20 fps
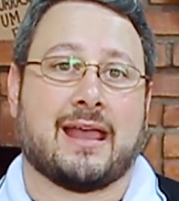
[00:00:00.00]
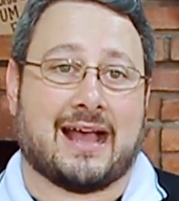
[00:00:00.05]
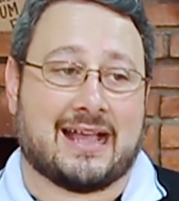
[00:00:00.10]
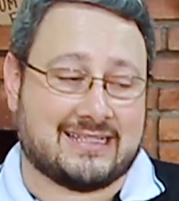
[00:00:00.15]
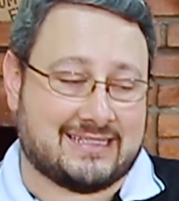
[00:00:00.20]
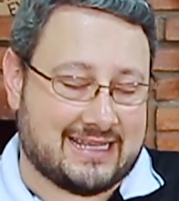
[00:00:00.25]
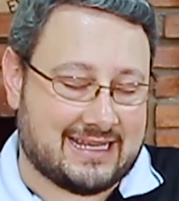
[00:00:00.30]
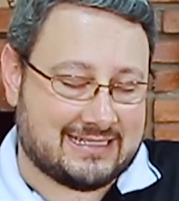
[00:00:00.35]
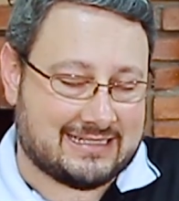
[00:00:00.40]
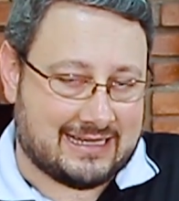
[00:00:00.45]

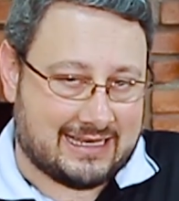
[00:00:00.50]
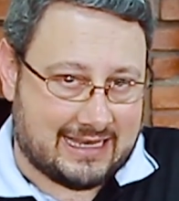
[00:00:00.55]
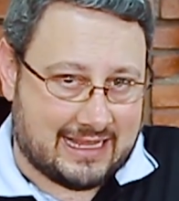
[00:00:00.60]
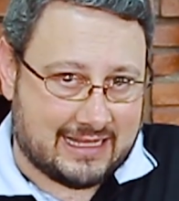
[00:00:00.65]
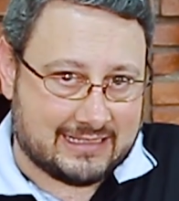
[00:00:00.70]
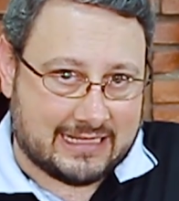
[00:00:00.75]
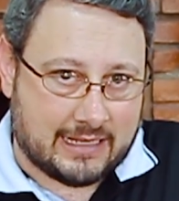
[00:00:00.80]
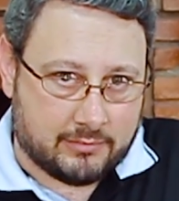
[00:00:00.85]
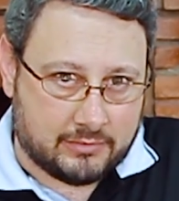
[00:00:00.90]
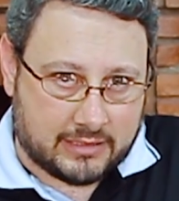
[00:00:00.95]
Acesse
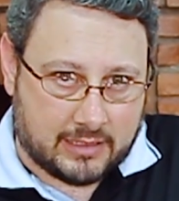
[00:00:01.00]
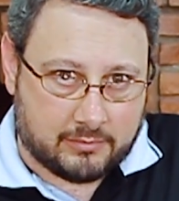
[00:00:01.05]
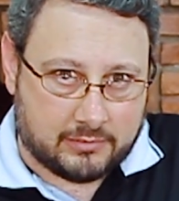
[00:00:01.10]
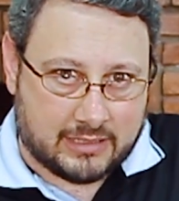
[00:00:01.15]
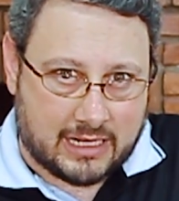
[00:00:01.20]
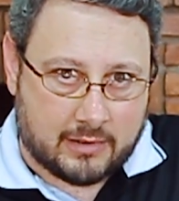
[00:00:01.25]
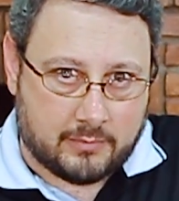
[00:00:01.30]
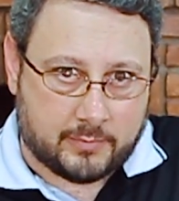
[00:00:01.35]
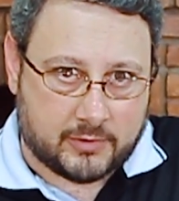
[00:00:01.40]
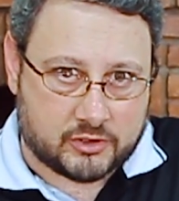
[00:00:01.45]
lá
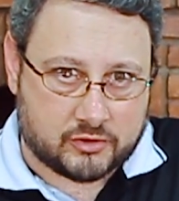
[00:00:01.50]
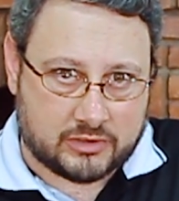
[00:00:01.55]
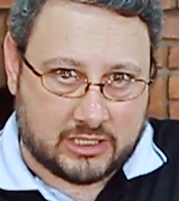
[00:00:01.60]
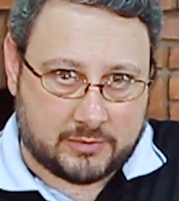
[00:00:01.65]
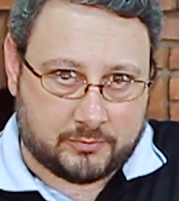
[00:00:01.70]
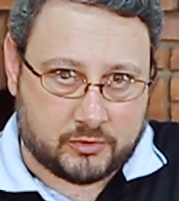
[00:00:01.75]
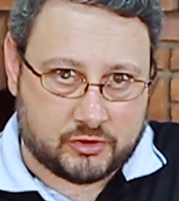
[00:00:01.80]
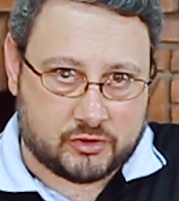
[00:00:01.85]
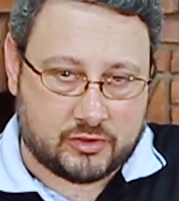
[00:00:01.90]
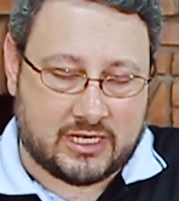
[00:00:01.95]

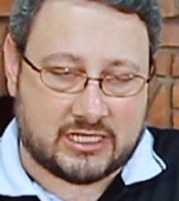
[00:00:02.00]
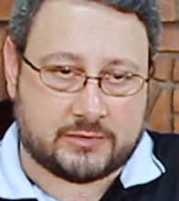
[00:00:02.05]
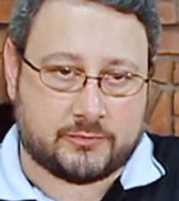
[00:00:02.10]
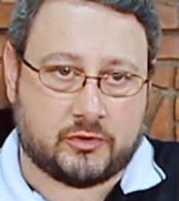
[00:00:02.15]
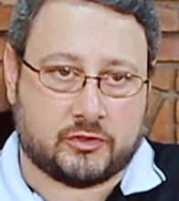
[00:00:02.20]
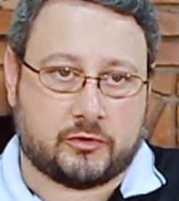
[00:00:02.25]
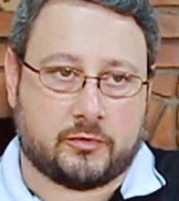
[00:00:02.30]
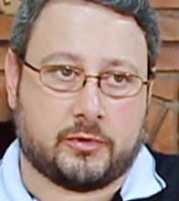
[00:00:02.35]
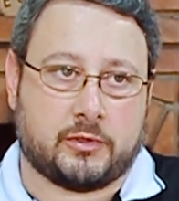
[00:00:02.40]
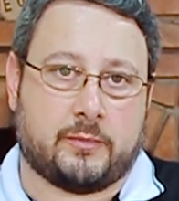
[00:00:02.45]

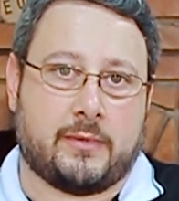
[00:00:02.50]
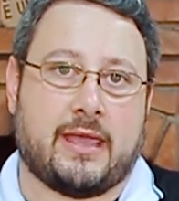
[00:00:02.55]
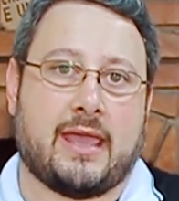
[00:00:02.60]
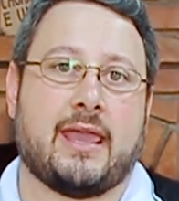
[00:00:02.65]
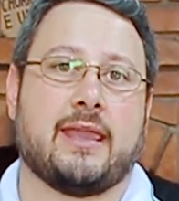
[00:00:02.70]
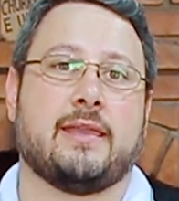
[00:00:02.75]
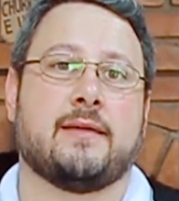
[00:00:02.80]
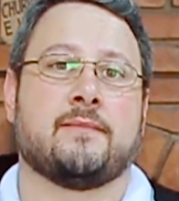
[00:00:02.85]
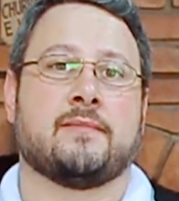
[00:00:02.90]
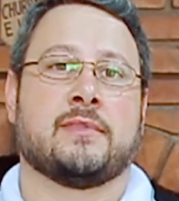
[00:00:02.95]

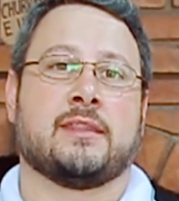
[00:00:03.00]
www.apaixonadoporchurrasco.com.br